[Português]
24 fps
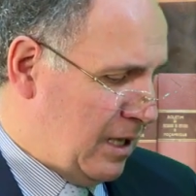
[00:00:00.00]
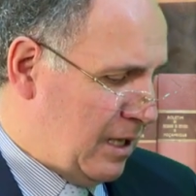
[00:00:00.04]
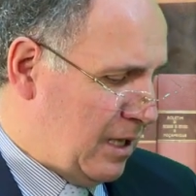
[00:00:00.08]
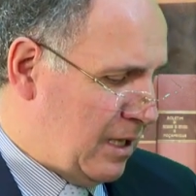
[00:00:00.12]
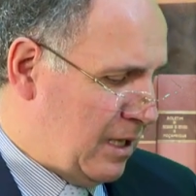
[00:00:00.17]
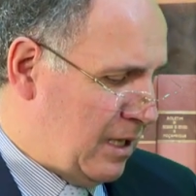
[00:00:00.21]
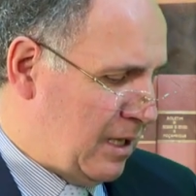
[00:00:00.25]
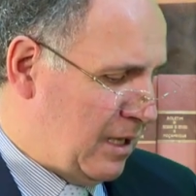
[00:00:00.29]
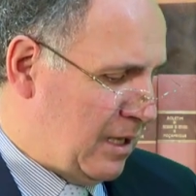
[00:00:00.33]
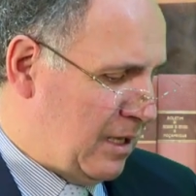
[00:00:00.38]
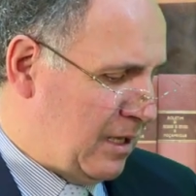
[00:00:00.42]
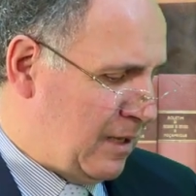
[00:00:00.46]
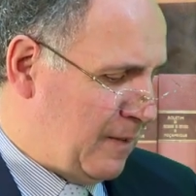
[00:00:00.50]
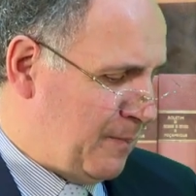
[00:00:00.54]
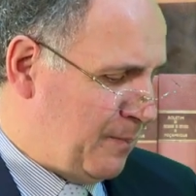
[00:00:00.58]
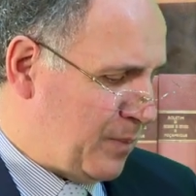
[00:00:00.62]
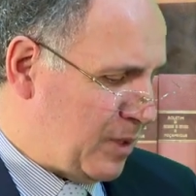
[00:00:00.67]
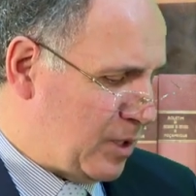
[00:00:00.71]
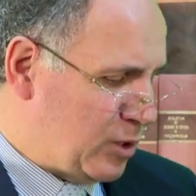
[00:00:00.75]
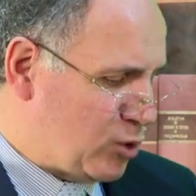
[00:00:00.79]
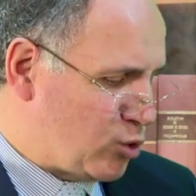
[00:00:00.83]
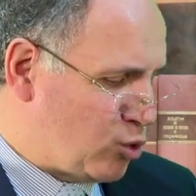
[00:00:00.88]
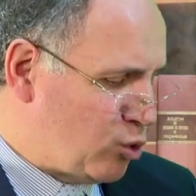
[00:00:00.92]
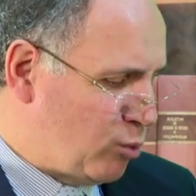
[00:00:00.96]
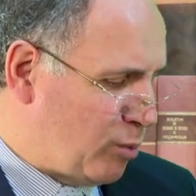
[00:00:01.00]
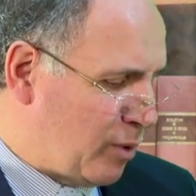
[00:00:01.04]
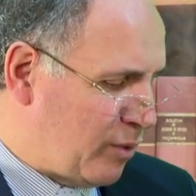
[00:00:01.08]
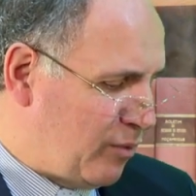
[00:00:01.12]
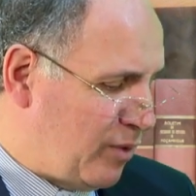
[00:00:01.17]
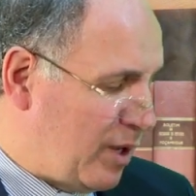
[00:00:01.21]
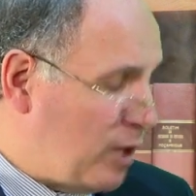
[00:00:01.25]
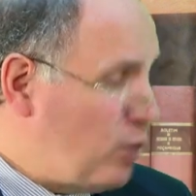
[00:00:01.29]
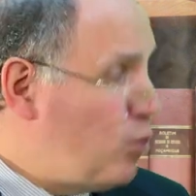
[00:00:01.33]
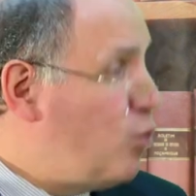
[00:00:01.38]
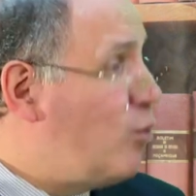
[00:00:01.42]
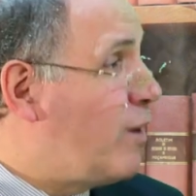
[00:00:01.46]
ehm,
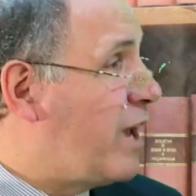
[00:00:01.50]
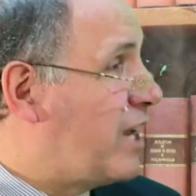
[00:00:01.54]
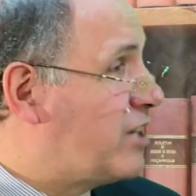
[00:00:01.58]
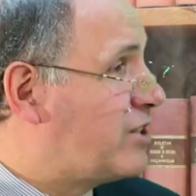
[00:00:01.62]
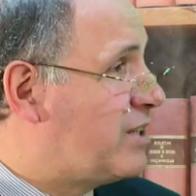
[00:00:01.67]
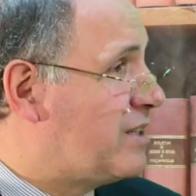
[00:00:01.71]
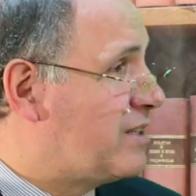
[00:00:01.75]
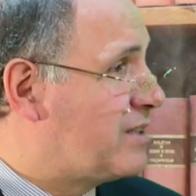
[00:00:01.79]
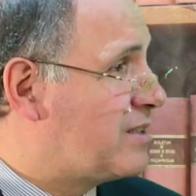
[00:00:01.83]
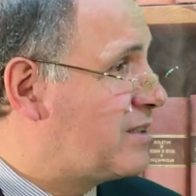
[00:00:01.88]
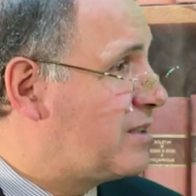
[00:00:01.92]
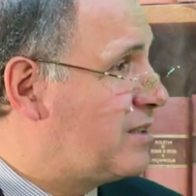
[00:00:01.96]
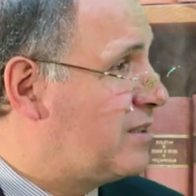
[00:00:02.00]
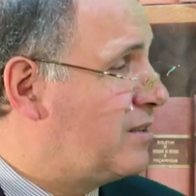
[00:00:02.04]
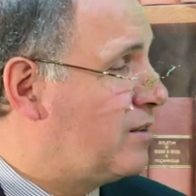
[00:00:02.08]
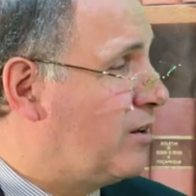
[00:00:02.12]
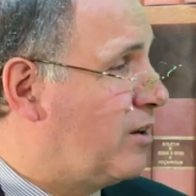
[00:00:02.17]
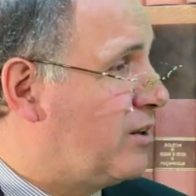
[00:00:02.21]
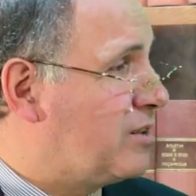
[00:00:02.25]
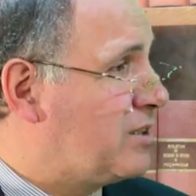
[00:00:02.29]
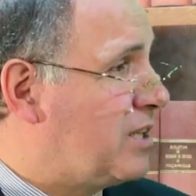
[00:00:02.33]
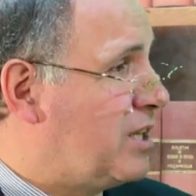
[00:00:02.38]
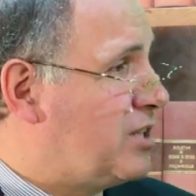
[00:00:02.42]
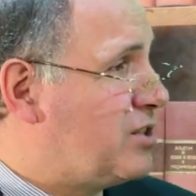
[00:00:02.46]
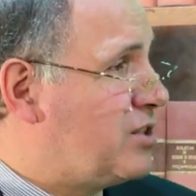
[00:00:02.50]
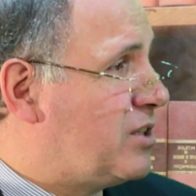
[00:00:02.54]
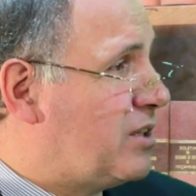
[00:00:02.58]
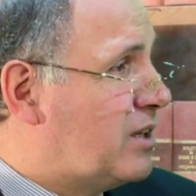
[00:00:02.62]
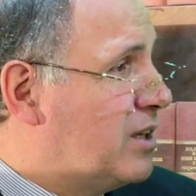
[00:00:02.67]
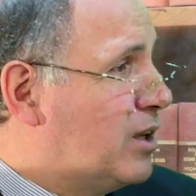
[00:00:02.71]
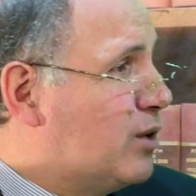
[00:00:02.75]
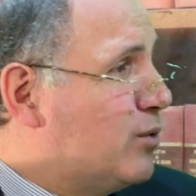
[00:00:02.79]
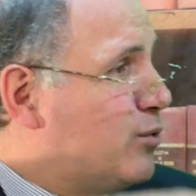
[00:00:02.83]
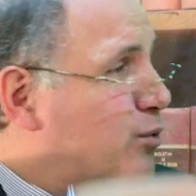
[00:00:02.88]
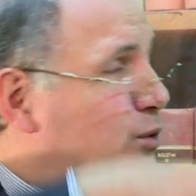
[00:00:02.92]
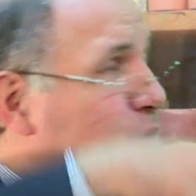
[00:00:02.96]
sobreveio um êxtase, ou seja,
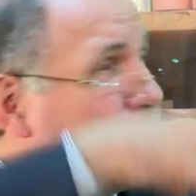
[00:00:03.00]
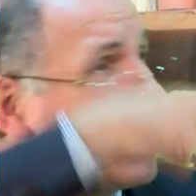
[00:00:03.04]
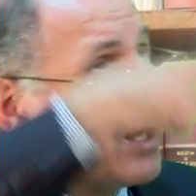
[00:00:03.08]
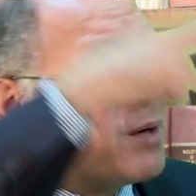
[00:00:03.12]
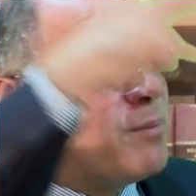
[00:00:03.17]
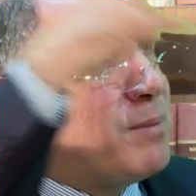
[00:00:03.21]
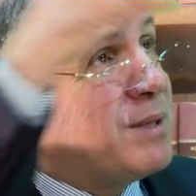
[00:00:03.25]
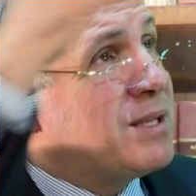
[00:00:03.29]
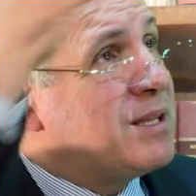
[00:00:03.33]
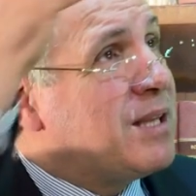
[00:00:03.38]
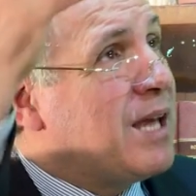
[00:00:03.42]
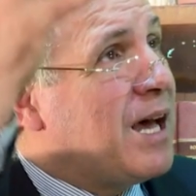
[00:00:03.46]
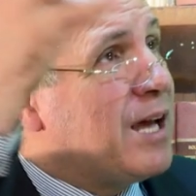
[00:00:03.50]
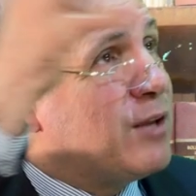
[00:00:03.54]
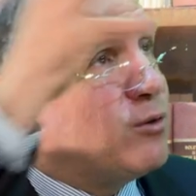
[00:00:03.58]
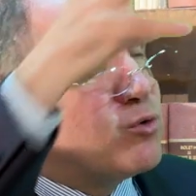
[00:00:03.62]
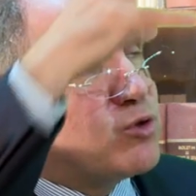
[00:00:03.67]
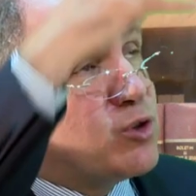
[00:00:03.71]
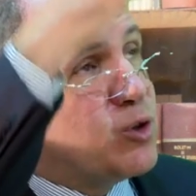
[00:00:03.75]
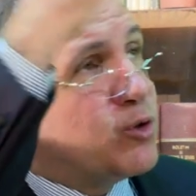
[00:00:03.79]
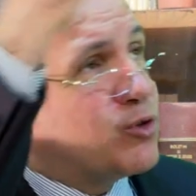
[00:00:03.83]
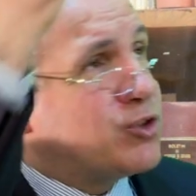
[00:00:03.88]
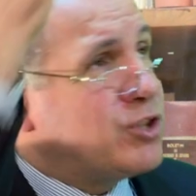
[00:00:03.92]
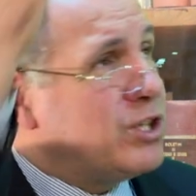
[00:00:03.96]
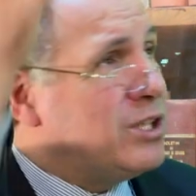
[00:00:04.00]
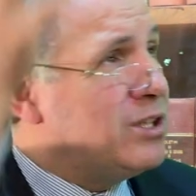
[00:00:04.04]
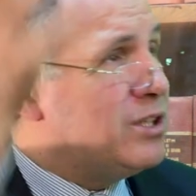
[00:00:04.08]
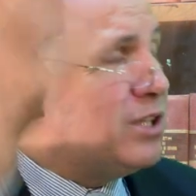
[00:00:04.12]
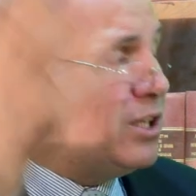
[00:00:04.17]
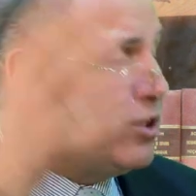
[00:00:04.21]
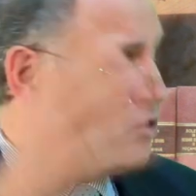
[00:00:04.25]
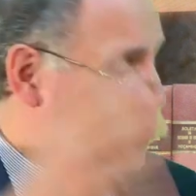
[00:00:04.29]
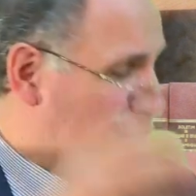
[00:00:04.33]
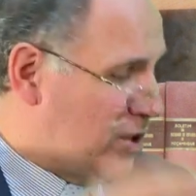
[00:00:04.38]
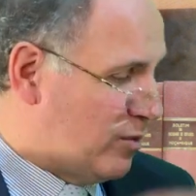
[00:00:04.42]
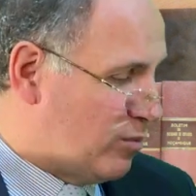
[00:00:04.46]
ele foi arrebatado nos seus
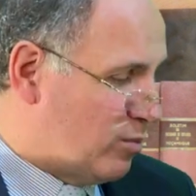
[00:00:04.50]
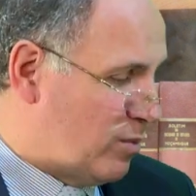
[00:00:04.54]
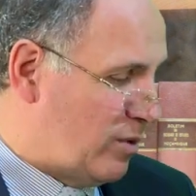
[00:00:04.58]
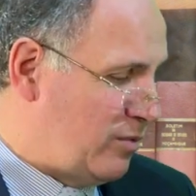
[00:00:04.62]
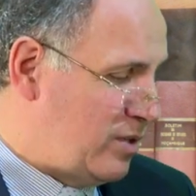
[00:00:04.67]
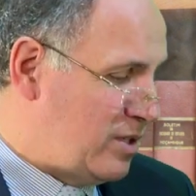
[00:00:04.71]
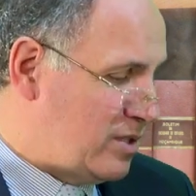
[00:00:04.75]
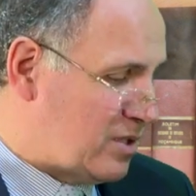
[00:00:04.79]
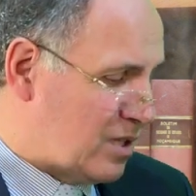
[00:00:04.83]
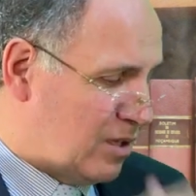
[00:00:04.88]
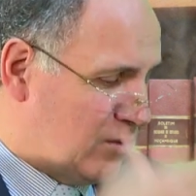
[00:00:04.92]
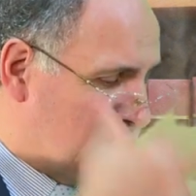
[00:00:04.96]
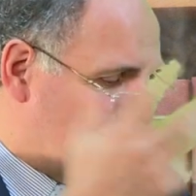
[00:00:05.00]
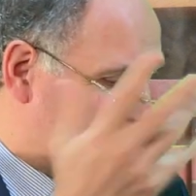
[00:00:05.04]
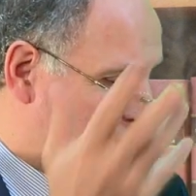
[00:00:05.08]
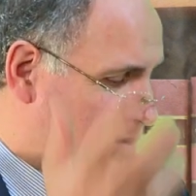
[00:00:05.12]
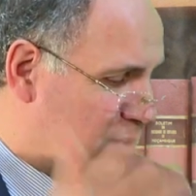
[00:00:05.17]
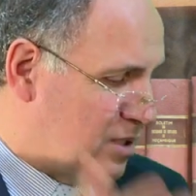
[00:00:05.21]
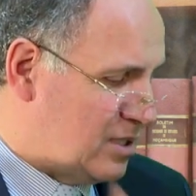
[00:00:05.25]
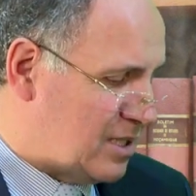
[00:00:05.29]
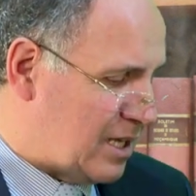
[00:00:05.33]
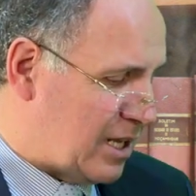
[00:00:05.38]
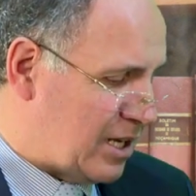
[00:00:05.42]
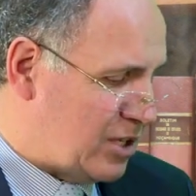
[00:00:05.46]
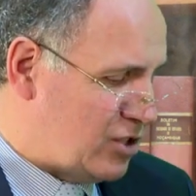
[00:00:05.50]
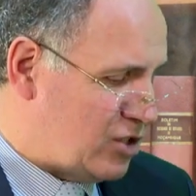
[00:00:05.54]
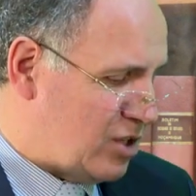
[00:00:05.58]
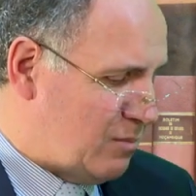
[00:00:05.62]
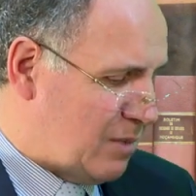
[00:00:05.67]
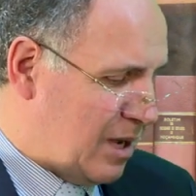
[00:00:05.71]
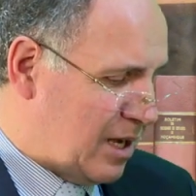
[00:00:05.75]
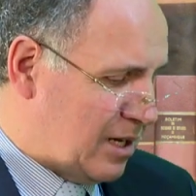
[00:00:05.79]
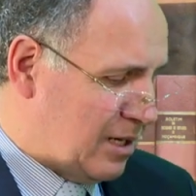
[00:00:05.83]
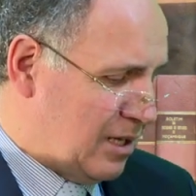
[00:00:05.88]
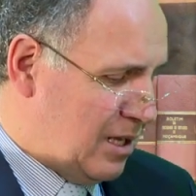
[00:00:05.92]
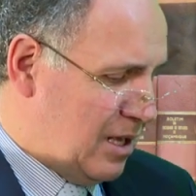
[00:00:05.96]
sentidos, teve uma visão, o que quiserem
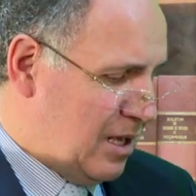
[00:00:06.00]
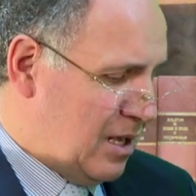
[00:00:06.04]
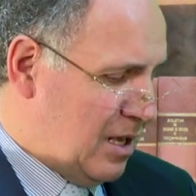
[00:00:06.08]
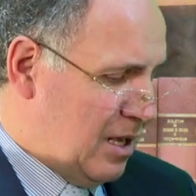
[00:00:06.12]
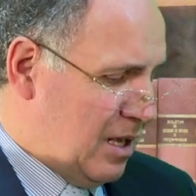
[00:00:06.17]
chamar.